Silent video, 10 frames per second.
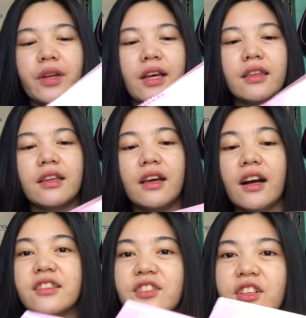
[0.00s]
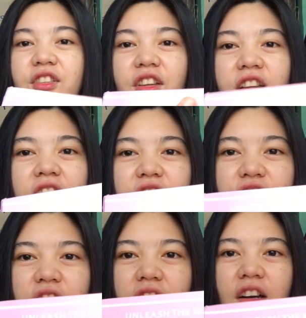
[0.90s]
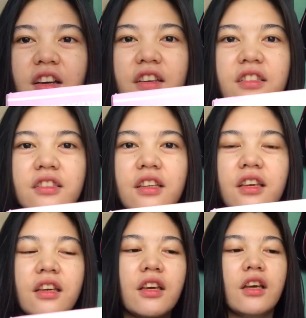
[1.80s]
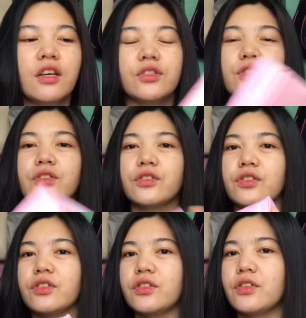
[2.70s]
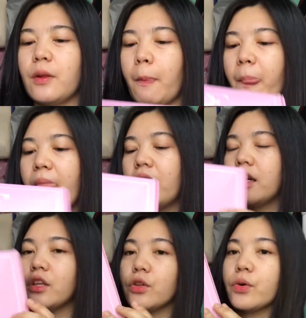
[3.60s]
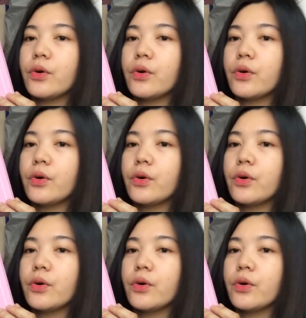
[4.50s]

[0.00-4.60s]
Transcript: natin. naka talaga siya, guys. So, ito.